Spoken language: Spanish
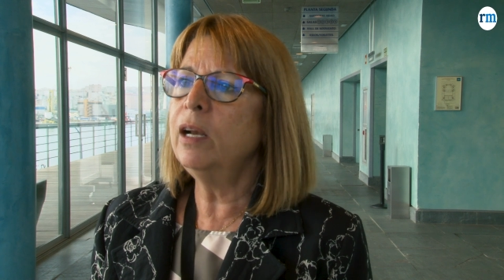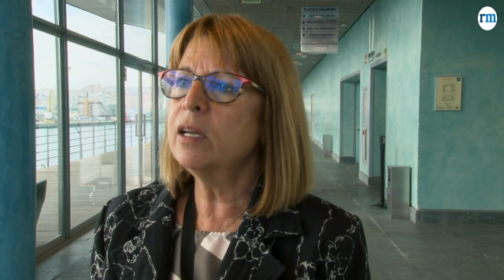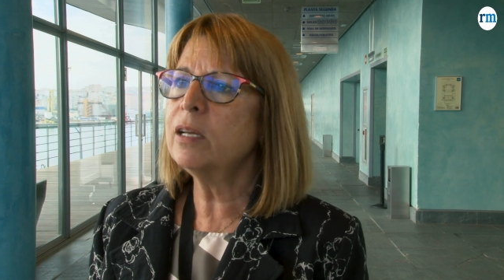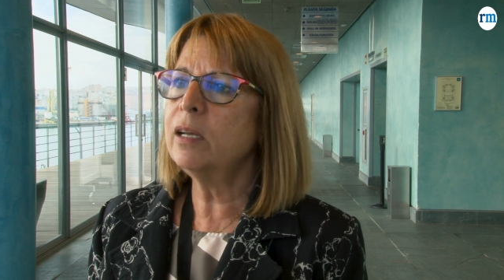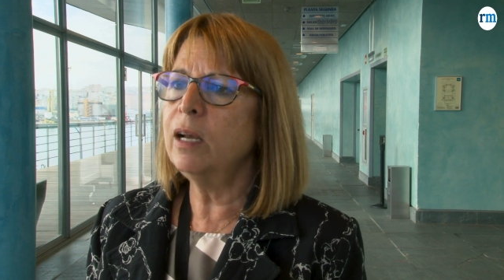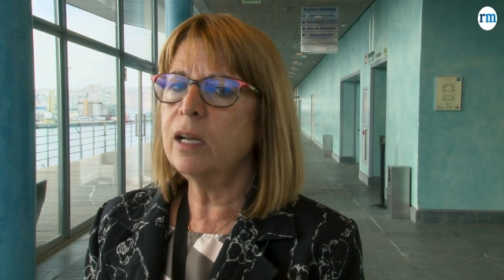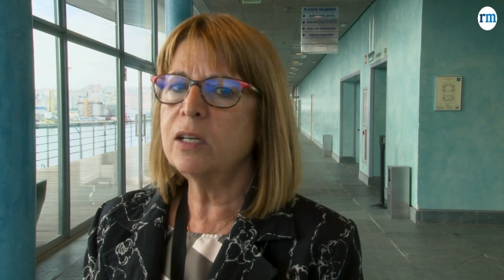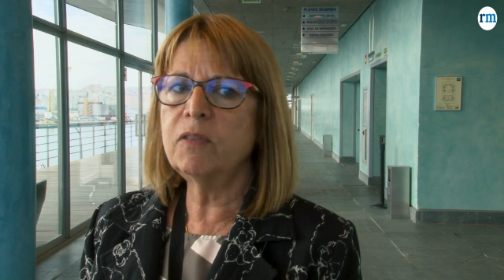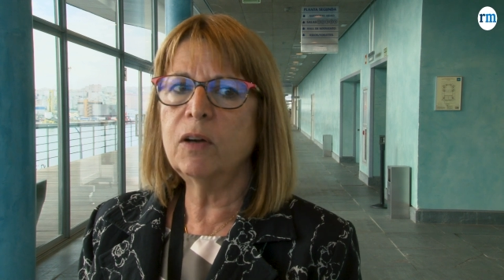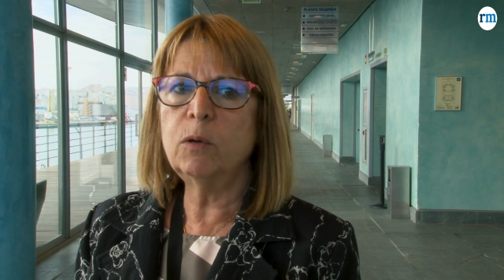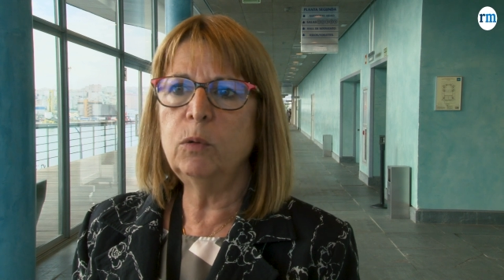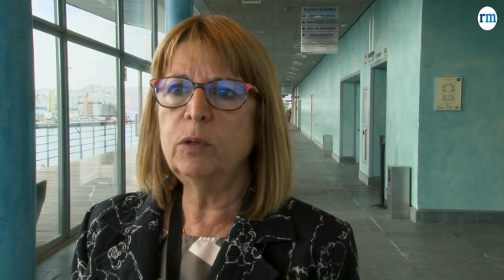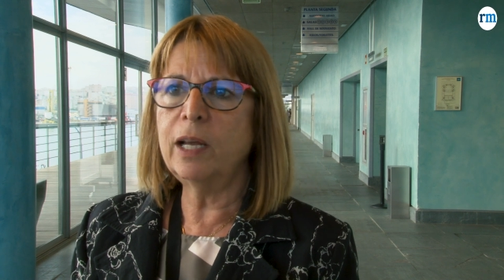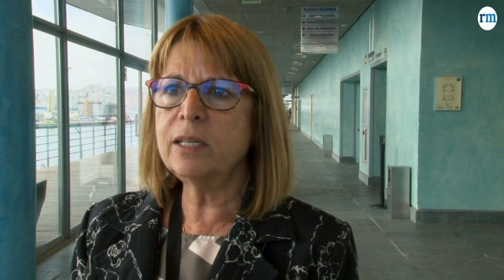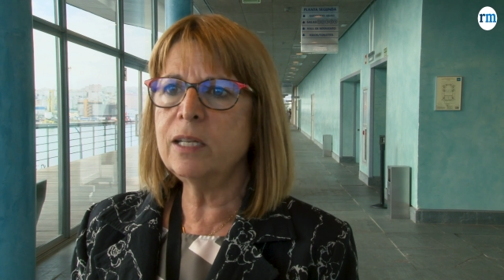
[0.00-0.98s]
En las,
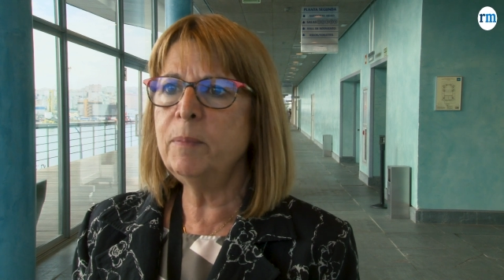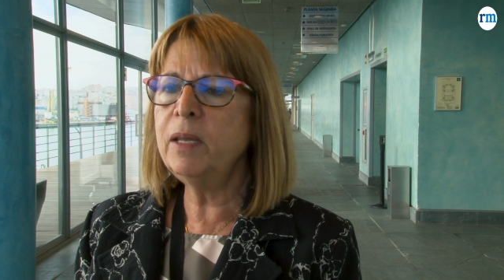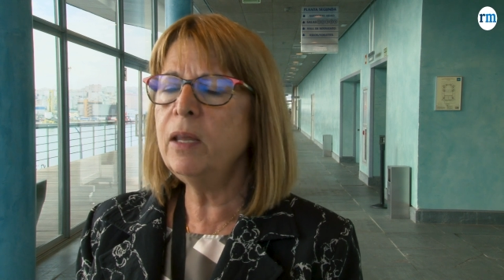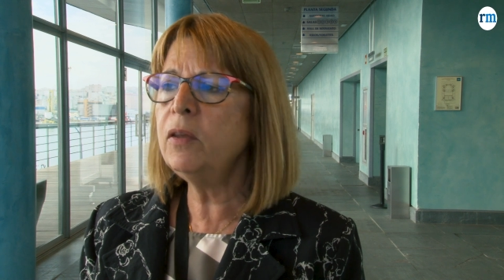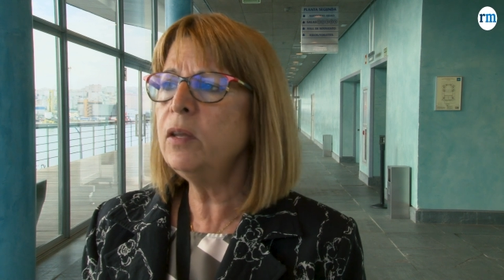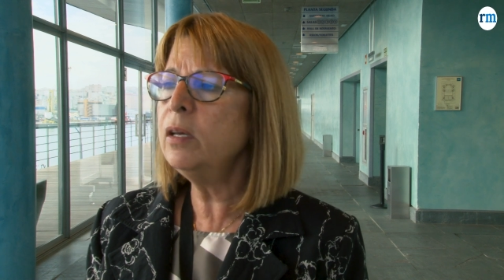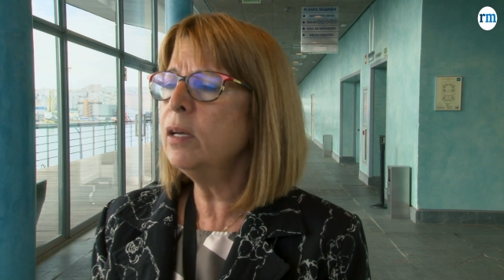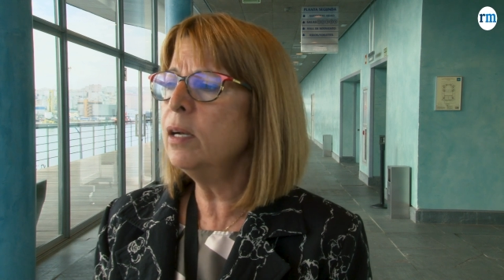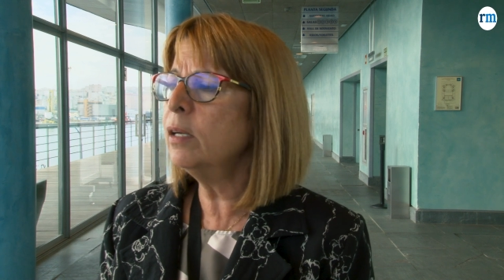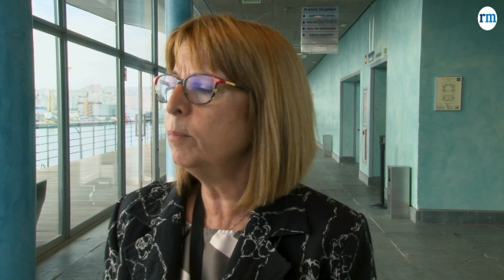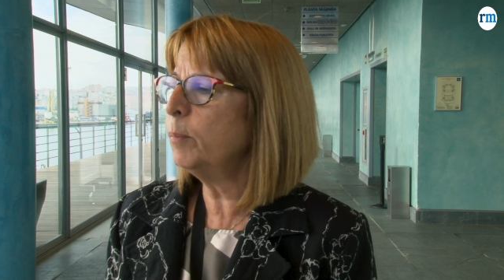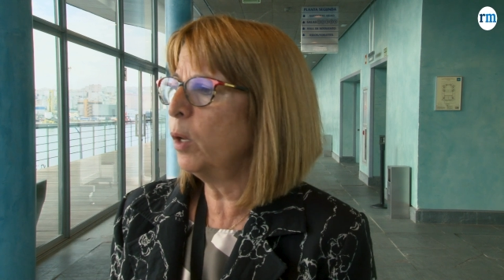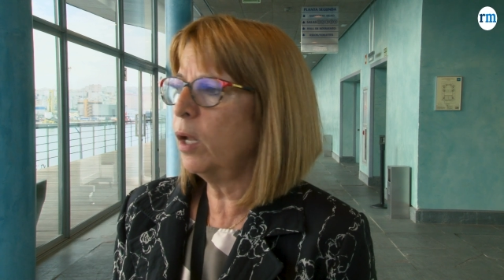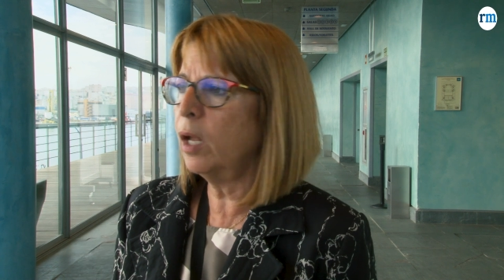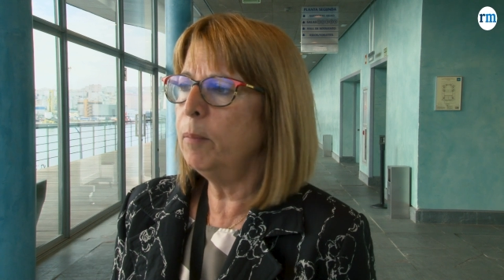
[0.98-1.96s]
facultades de medicina,
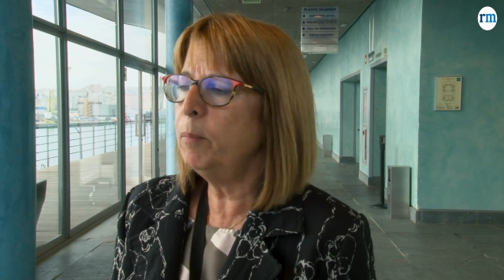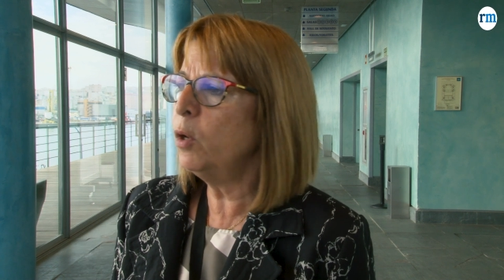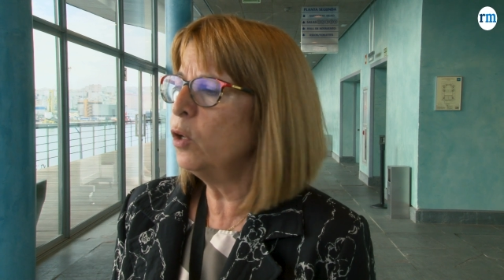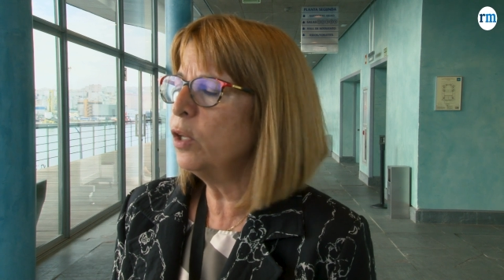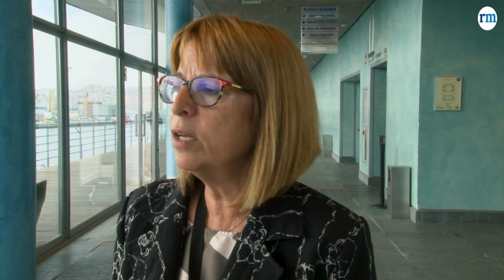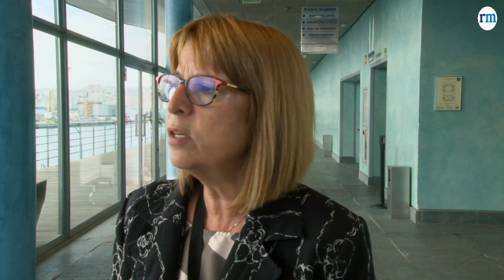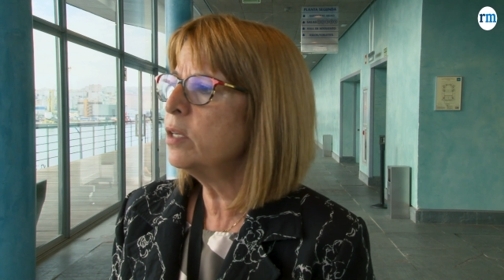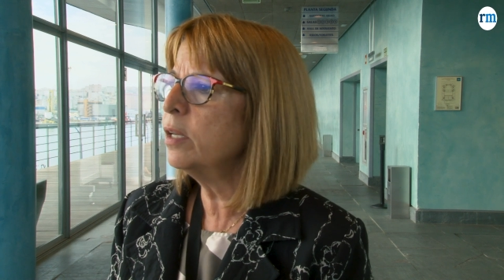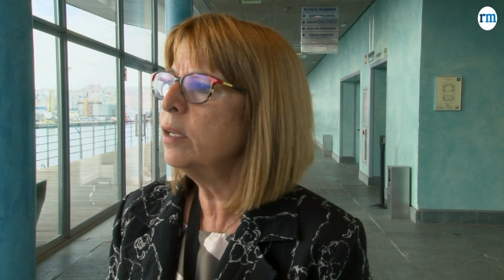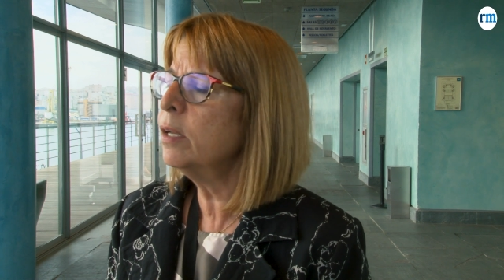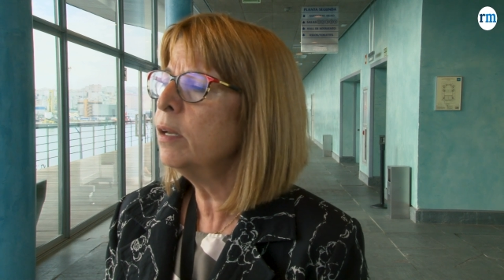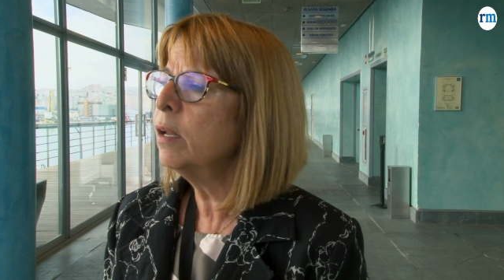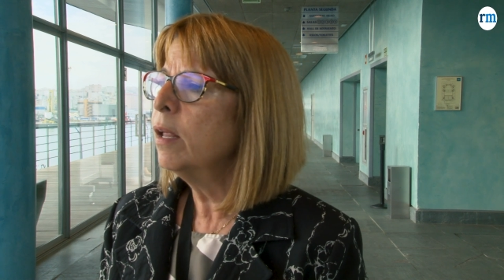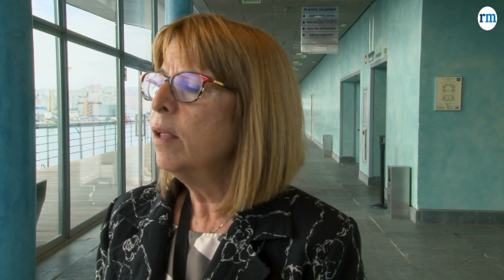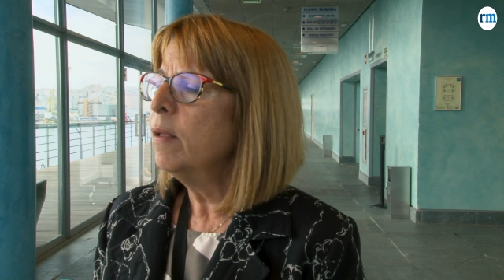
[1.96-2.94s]
por ejemplo, no te
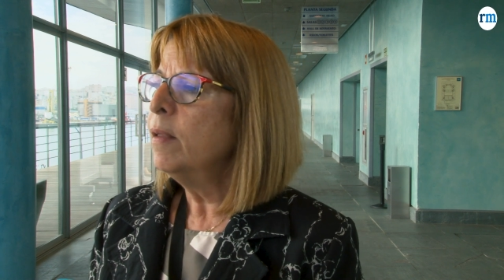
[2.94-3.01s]
enseñan